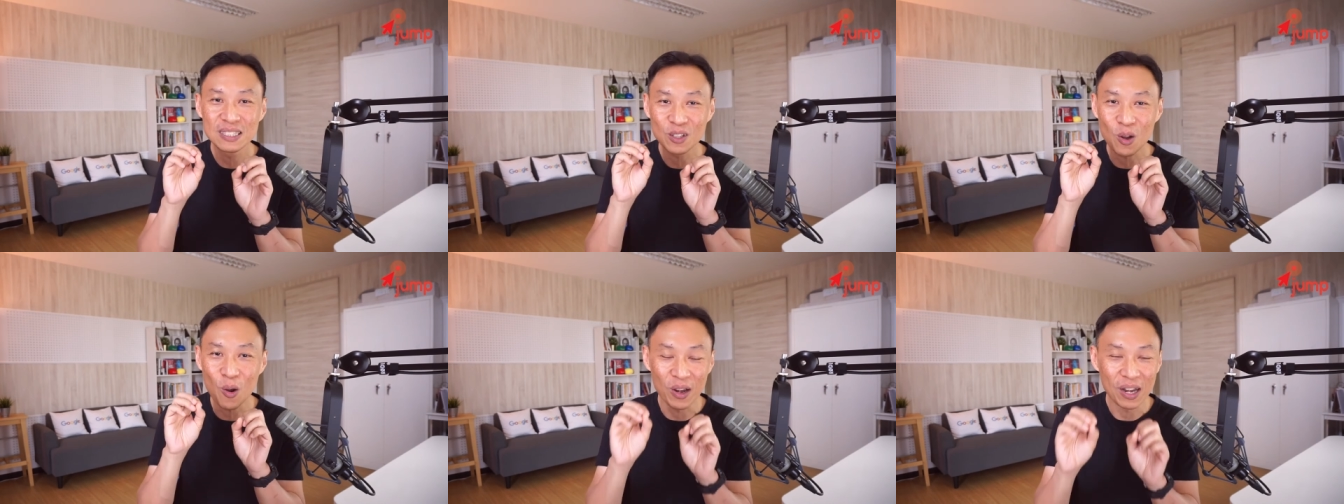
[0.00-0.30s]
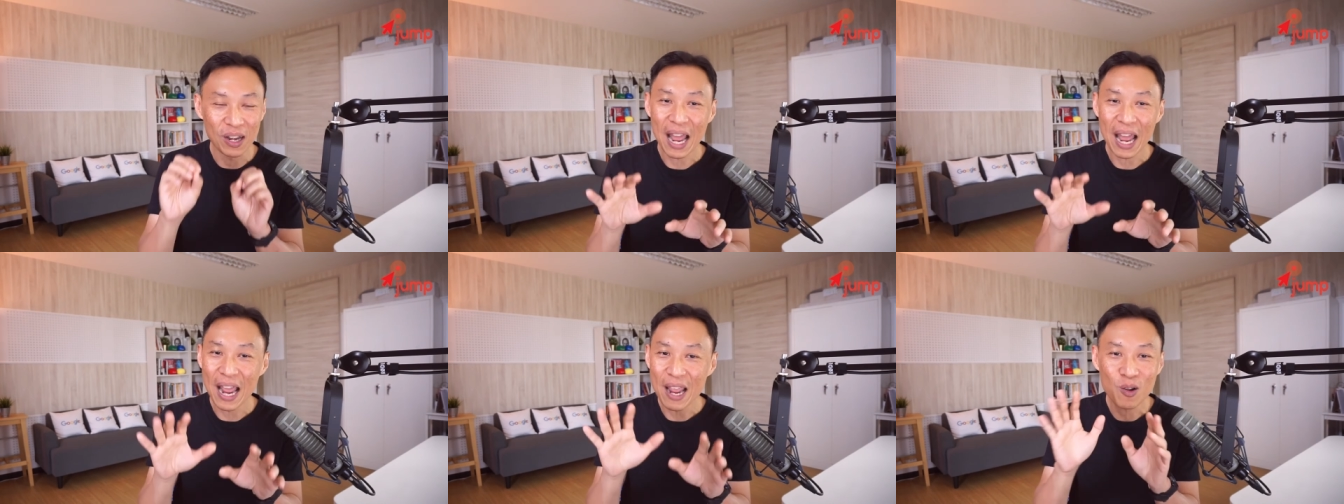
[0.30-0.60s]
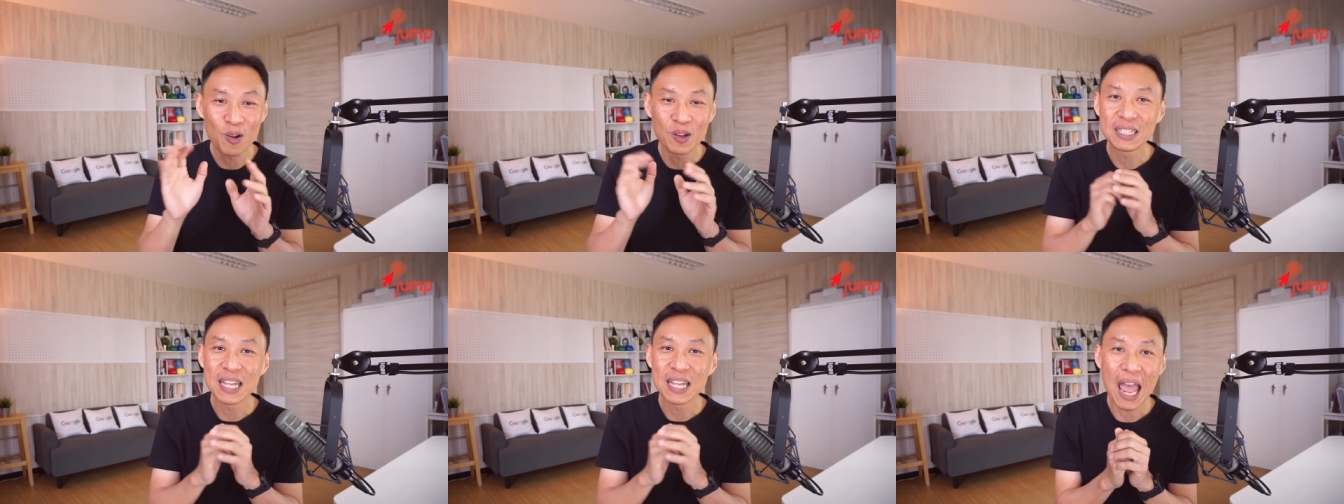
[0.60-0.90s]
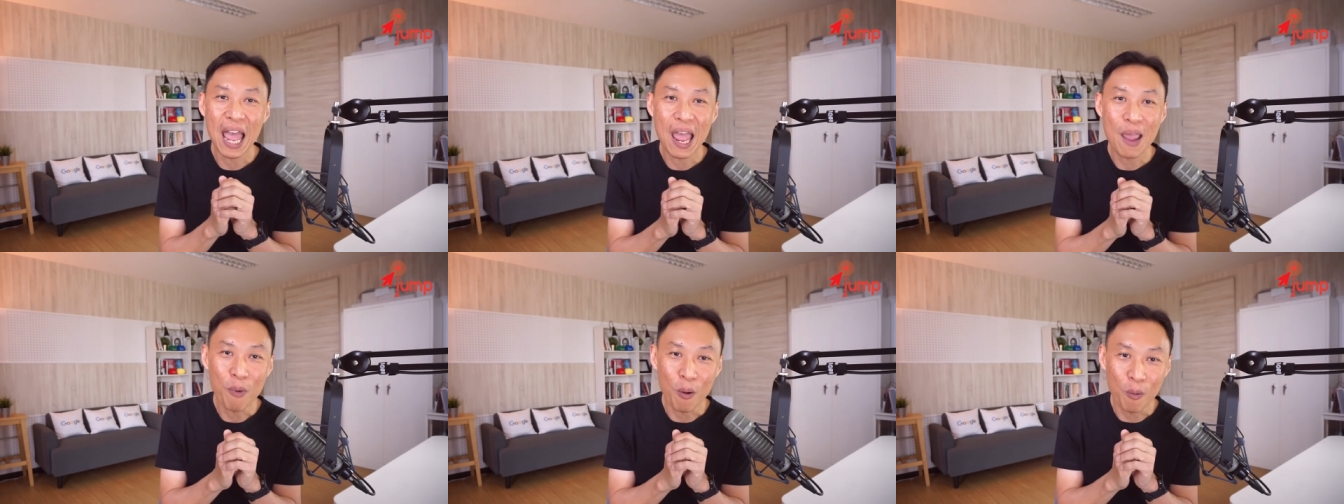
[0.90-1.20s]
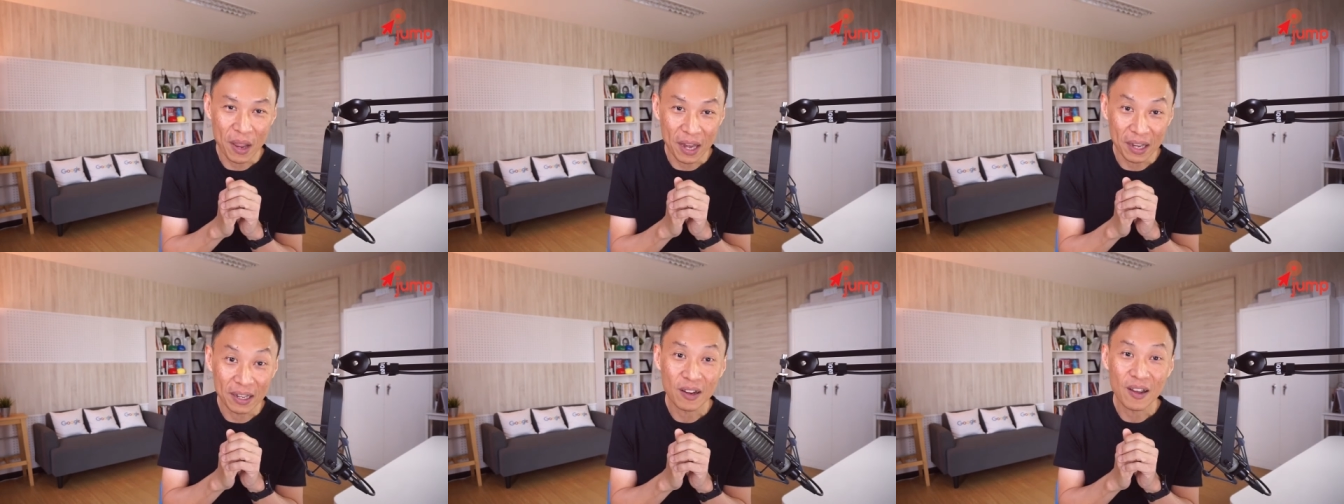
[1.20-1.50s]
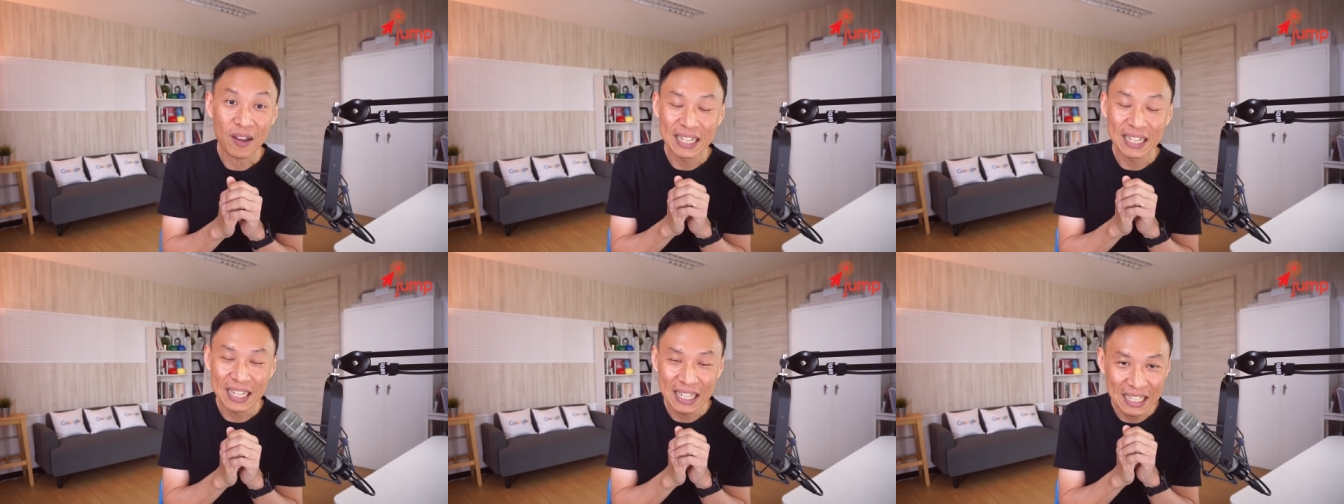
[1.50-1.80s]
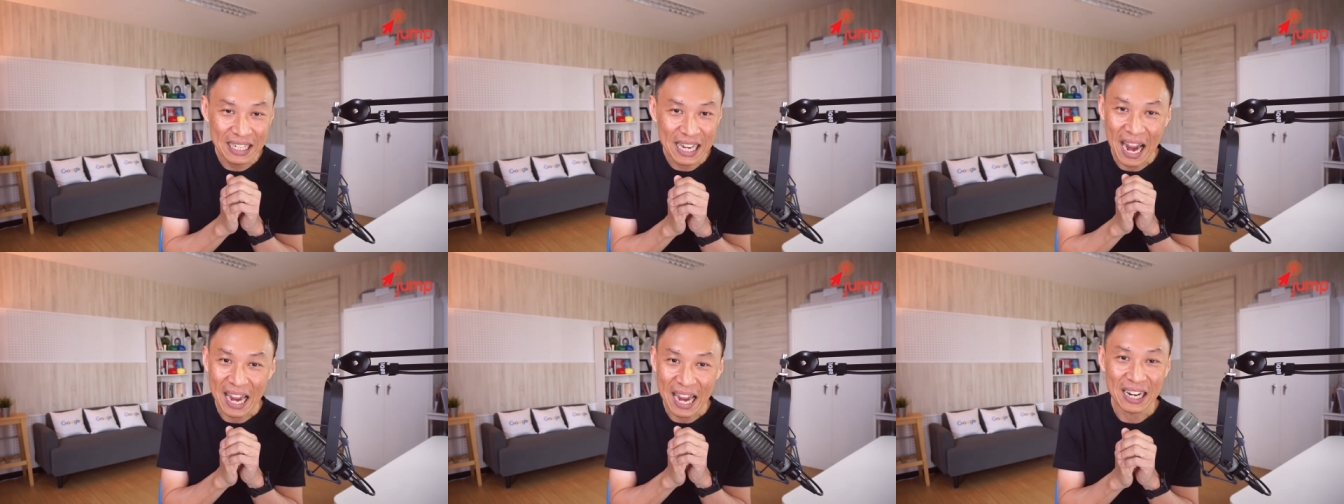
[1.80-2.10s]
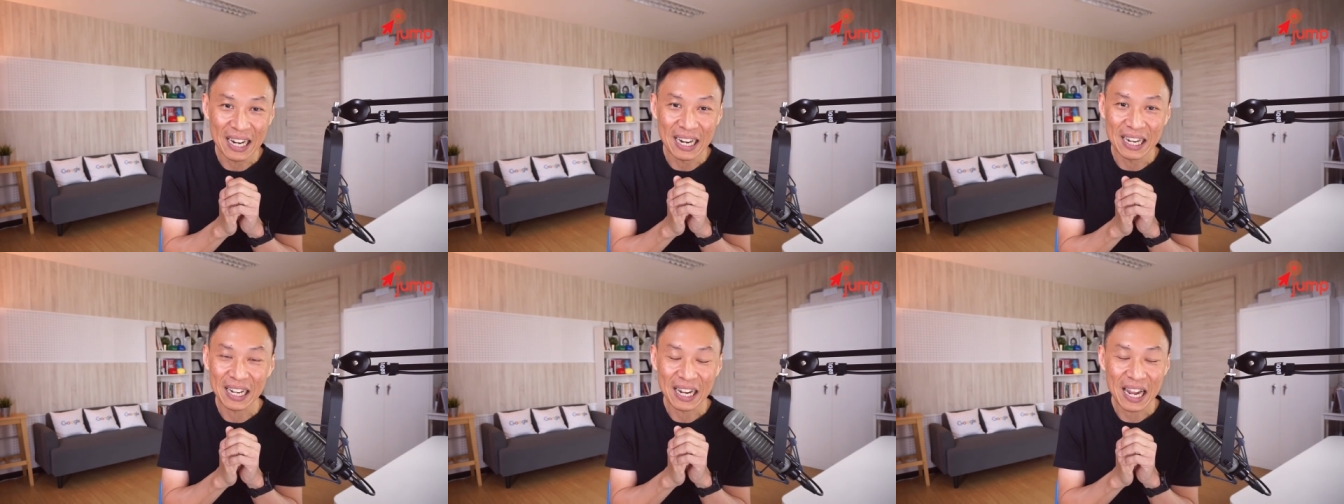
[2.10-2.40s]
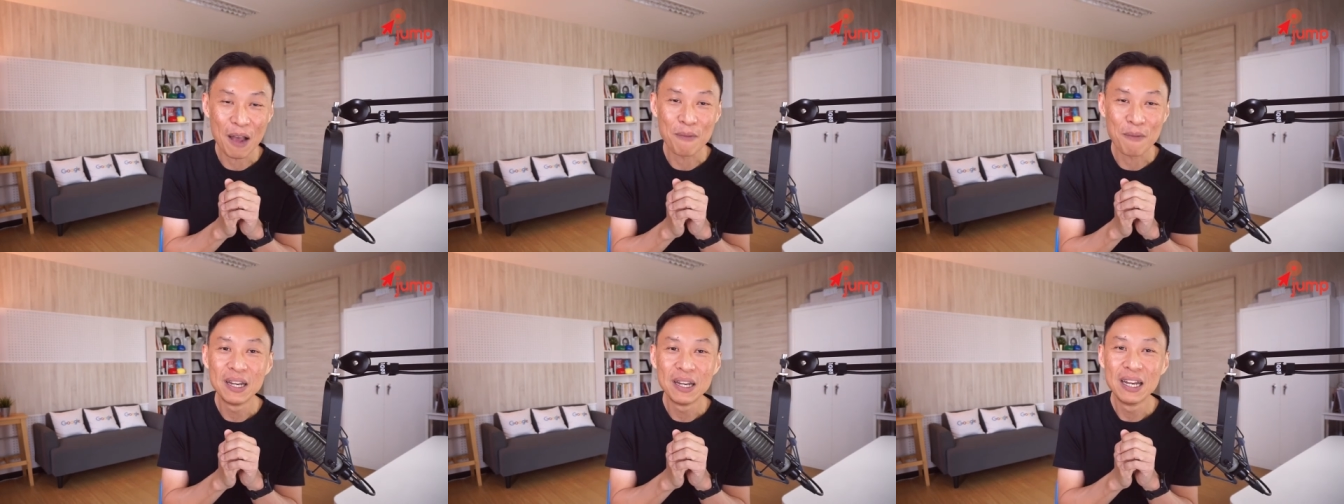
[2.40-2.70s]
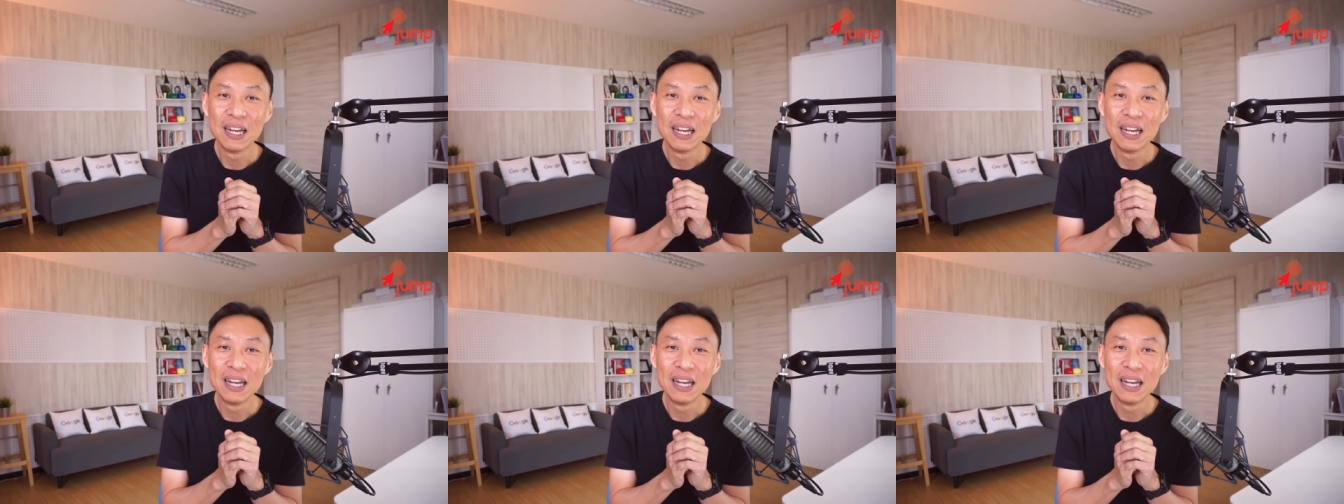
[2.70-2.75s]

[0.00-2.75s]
กดไลค์กดแชร์ให้ผมเห็นก็ดีใดเลยนะครับ